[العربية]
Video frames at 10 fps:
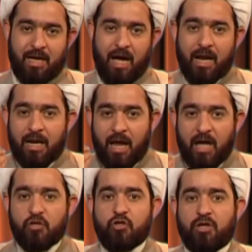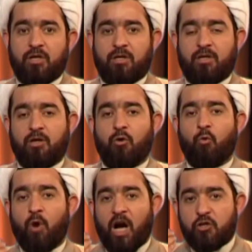الاجر
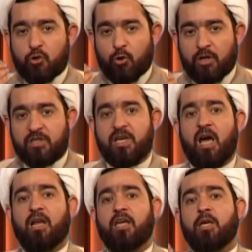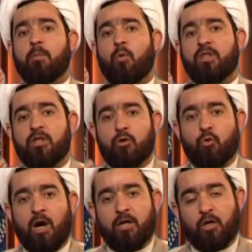واجر الرساله هي موده
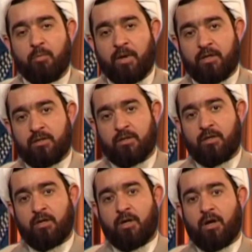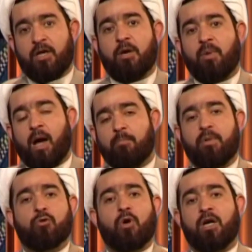اهل البيت هي
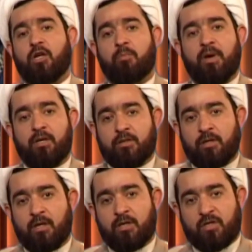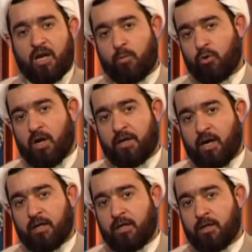محبة أهل البيت سلام الله
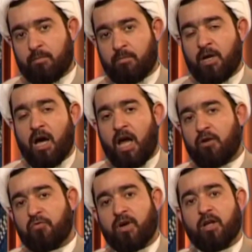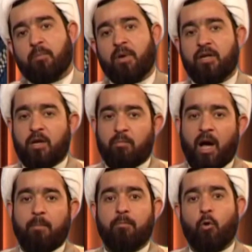عليهم الفرق بين
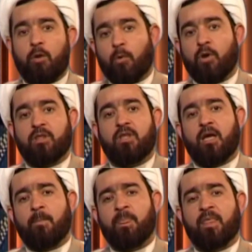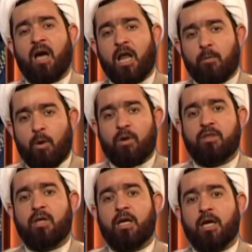المحبة والمودة
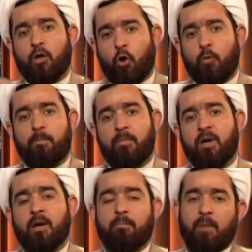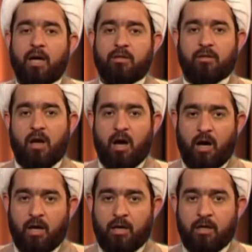المودة هي الحب مع
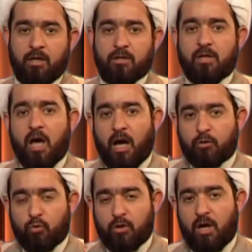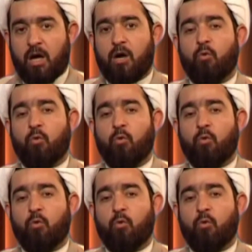الطاعة طاعة الله